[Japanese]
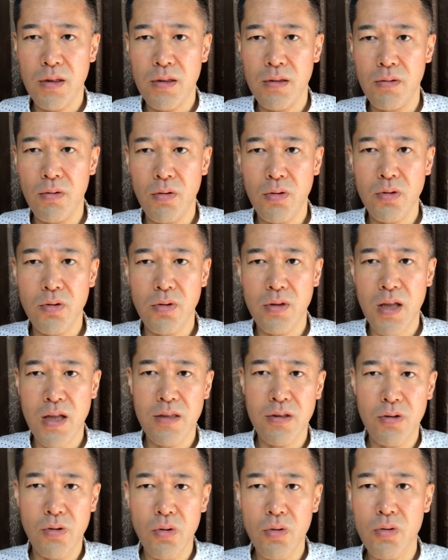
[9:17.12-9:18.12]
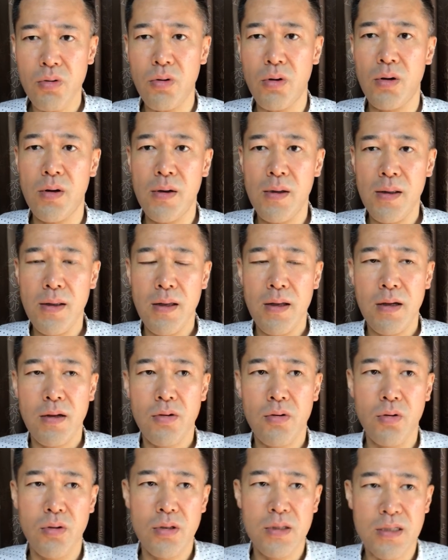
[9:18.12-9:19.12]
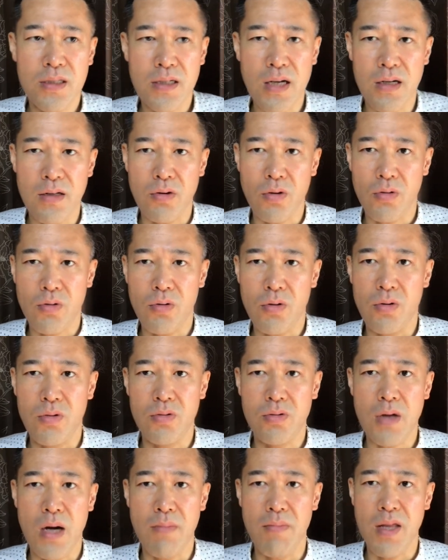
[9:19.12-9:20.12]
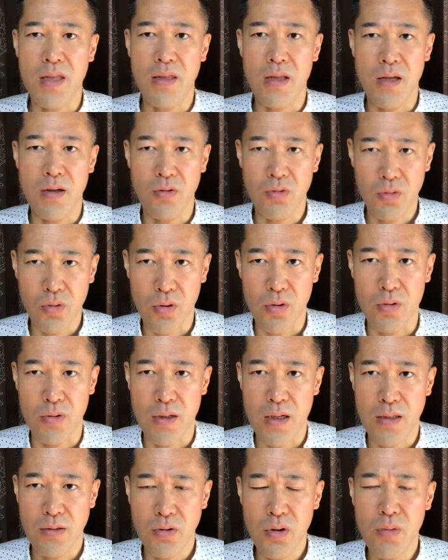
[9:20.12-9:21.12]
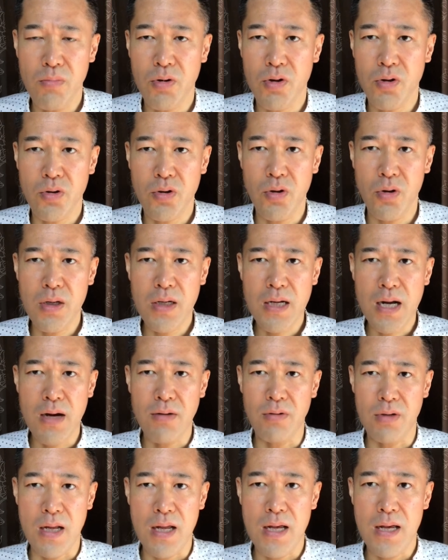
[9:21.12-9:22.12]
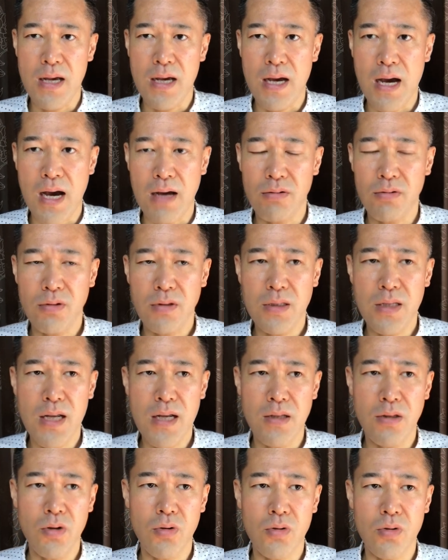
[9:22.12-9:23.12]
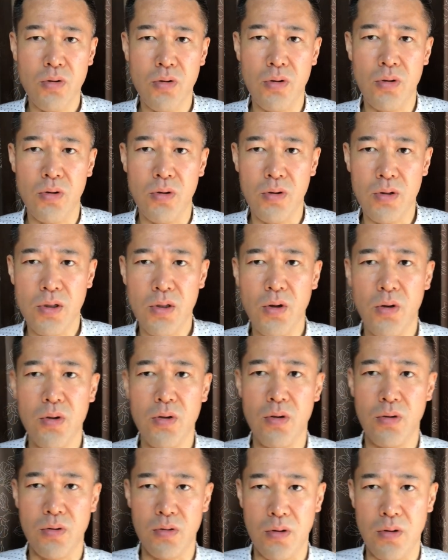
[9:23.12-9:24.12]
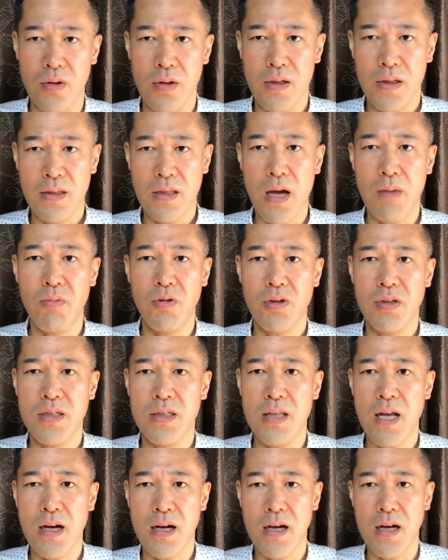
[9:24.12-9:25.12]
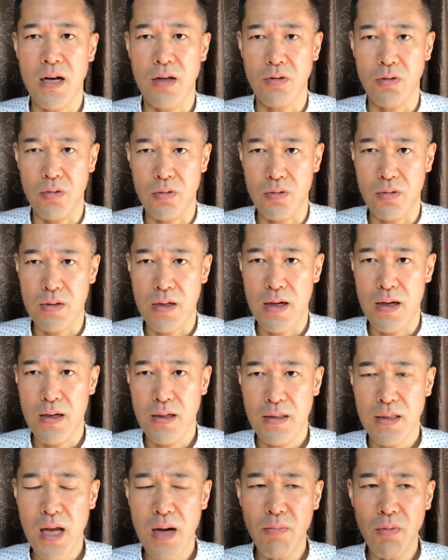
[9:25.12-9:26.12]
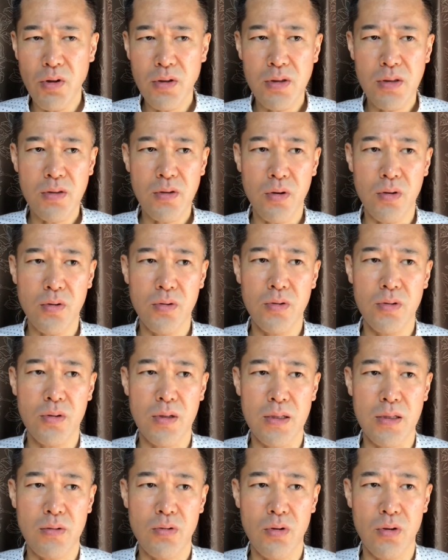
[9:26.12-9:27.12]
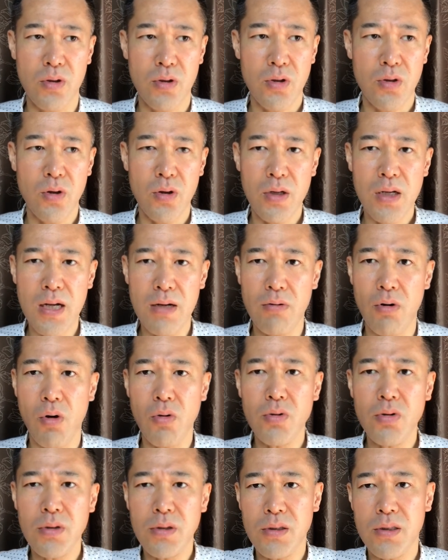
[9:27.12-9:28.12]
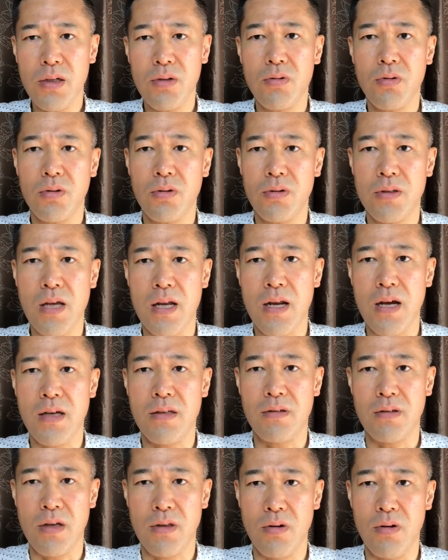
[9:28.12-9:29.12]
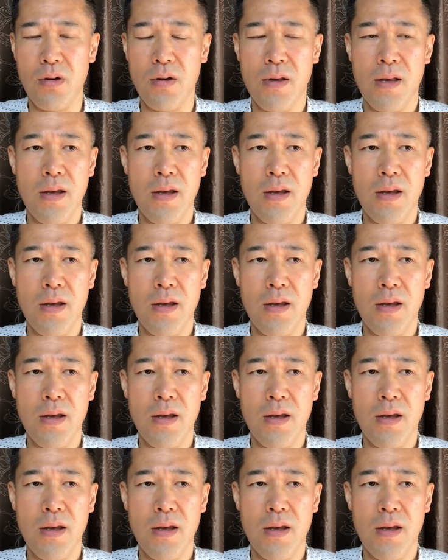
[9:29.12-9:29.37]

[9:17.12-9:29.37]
の人たちをこうしっかりとこう深めていくというか、それも距離感をねある程度こういろいろと保ちながらというか。保つというのはこう距離感を置くっていうことじゃないんですけど、